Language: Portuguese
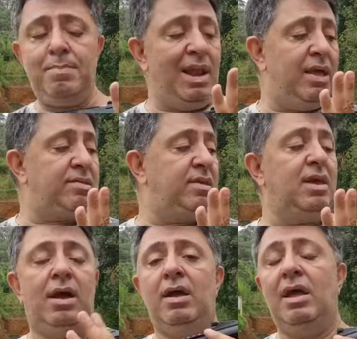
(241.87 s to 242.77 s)

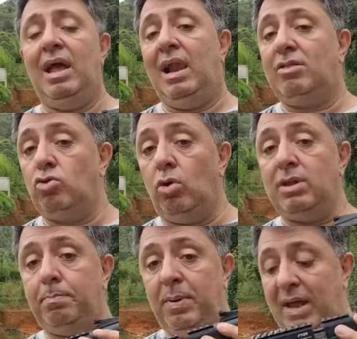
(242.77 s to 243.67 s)
belezinha, ela é
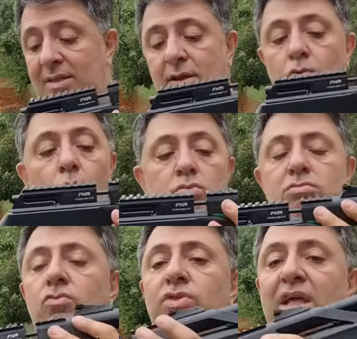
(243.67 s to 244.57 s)
toda preta com
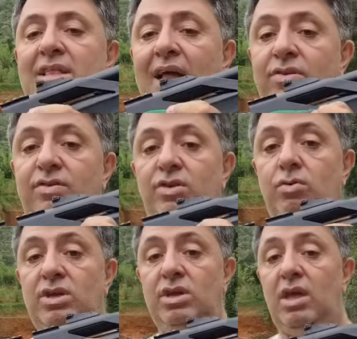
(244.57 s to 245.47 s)
um
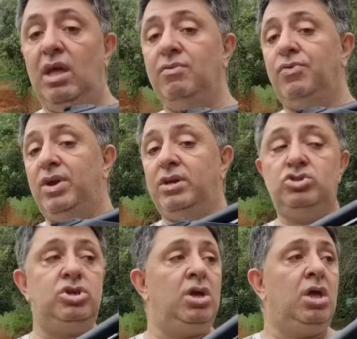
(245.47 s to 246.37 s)
detalhezinho aqui em
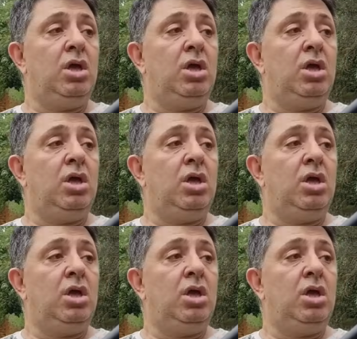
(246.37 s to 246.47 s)
verde.